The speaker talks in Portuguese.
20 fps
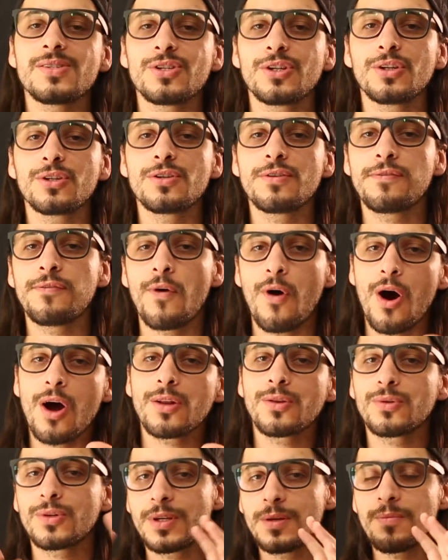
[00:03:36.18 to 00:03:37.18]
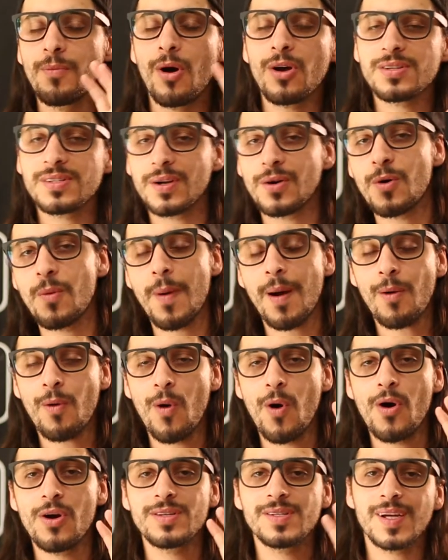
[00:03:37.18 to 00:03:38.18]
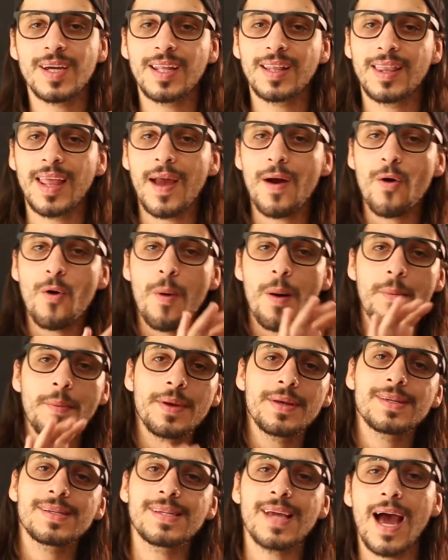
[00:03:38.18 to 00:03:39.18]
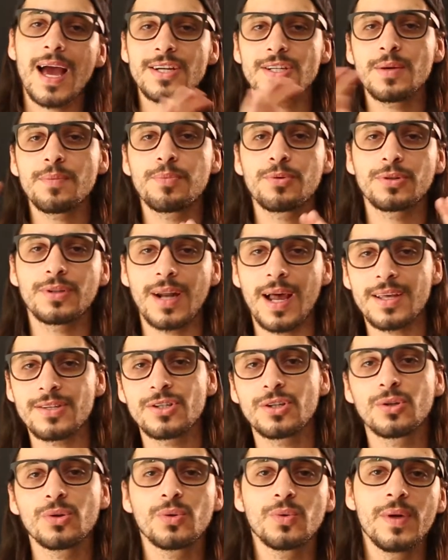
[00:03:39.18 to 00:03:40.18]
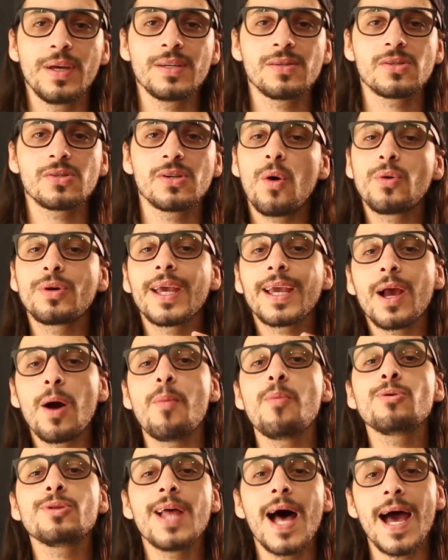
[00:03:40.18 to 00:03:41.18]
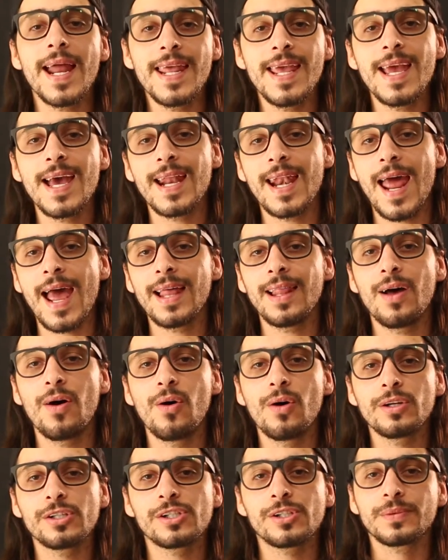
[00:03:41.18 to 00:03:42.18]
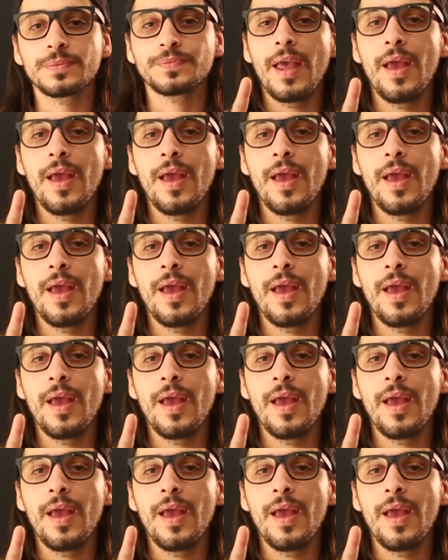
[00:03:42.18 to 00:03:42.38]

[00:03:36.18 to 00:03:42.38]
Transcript: estilo de foto que mostra alguma coisa, que tem alguma mensagem por trás de tudo isso. O que, que eu mudaria nela hoje?